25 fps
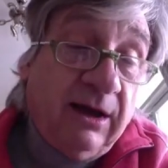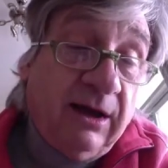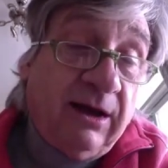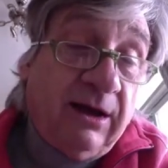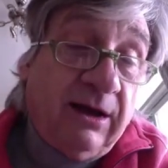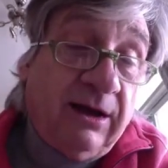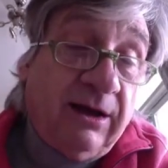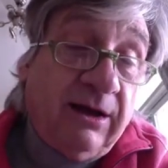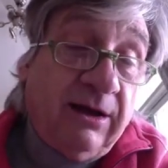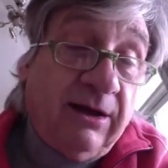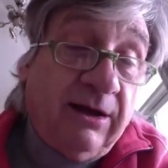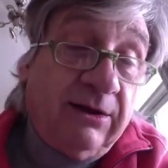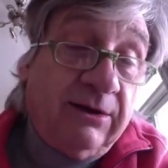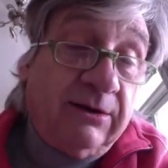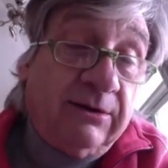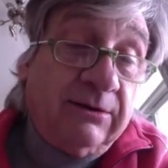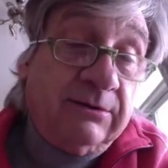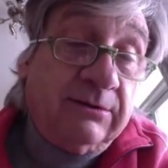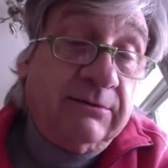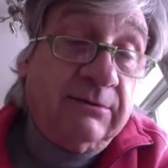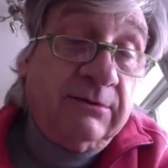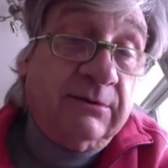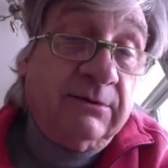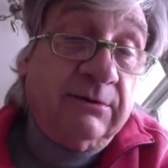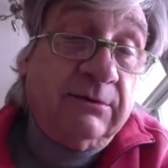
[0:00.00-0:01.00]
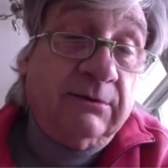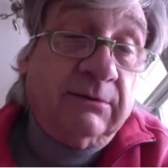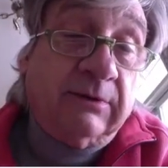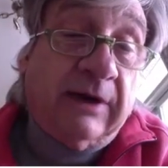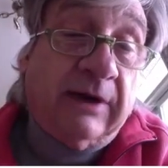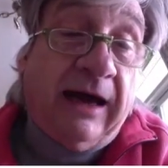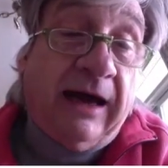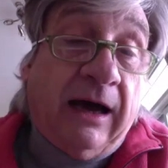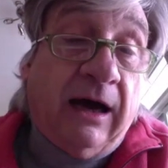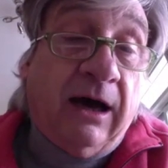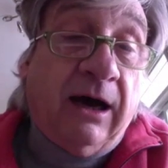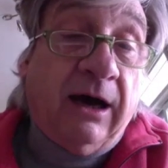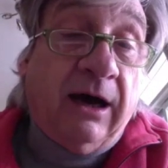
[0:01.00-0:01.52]
Euh,
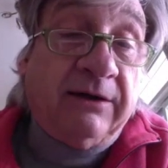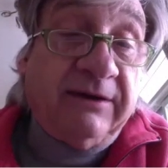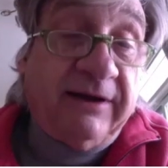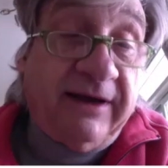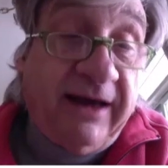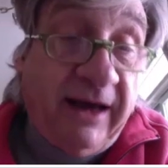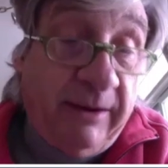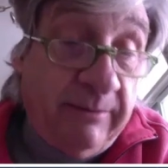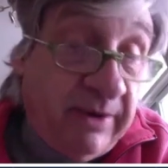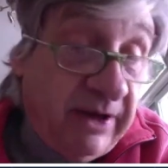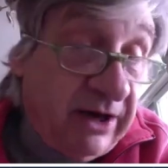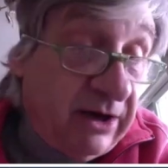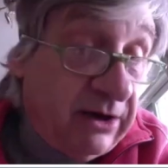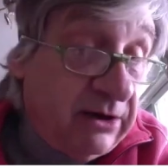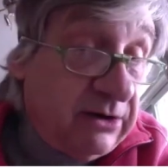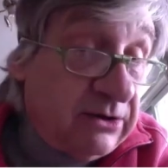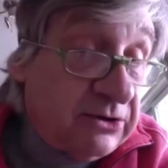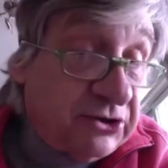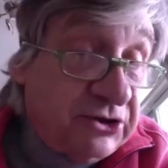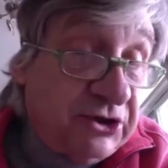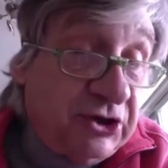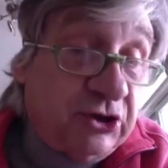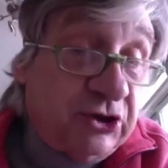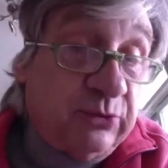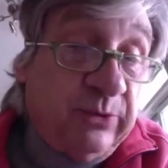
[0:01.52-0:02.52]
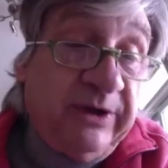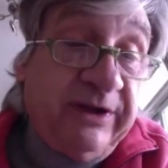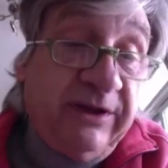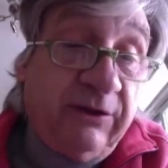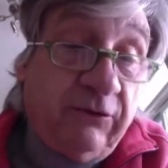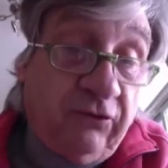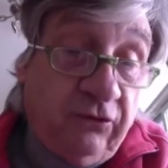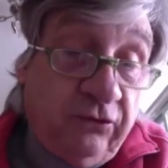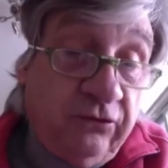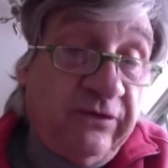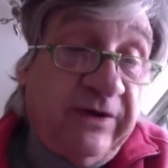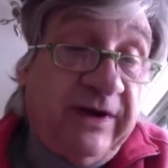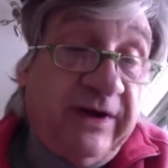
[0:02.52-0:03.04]
en caméra, j'ai joué
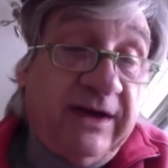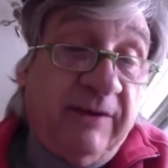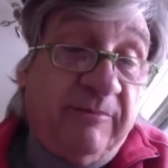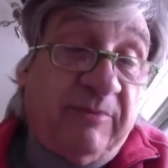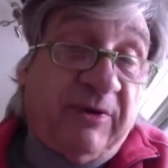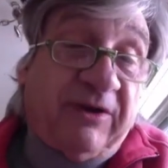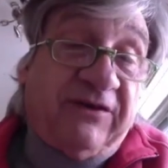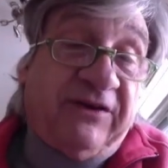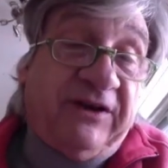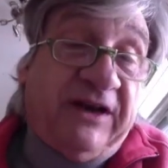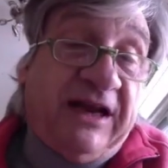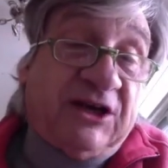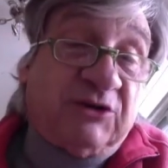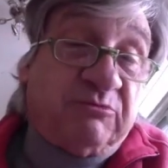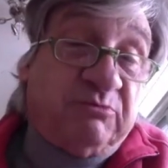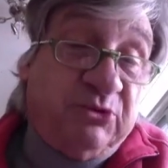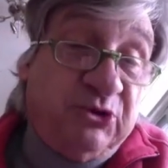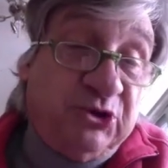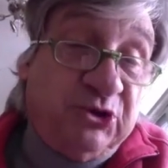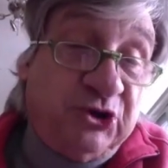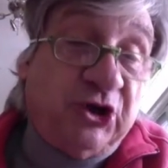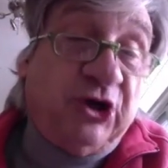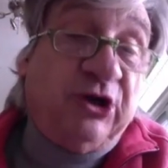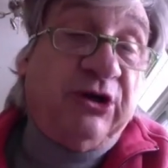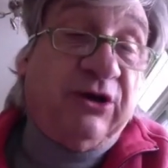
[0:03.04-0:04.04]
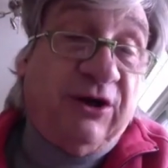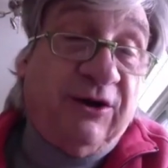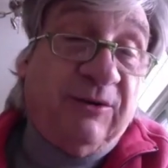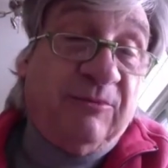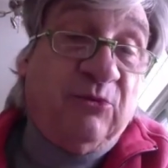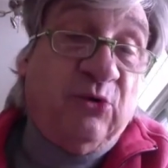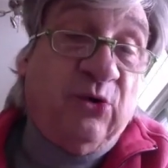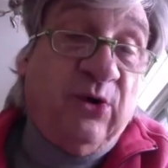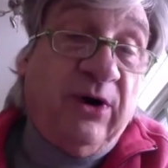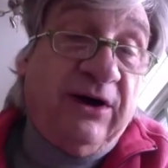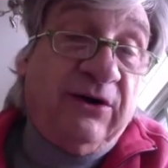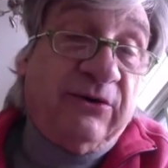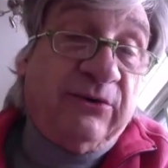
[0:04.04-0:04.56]
souvent des personnages plus jeunes que
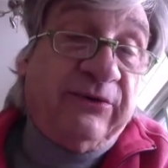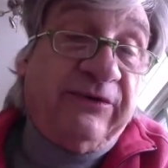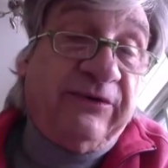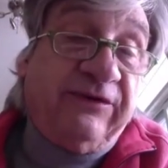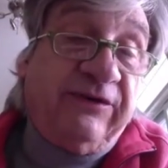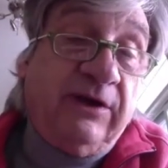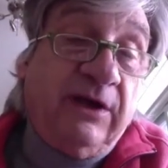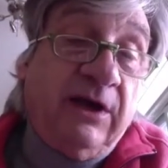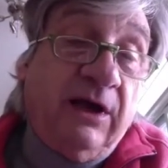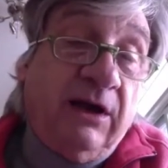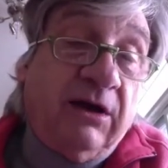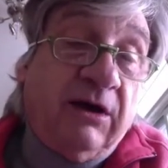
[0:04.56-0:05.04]
moi aussi.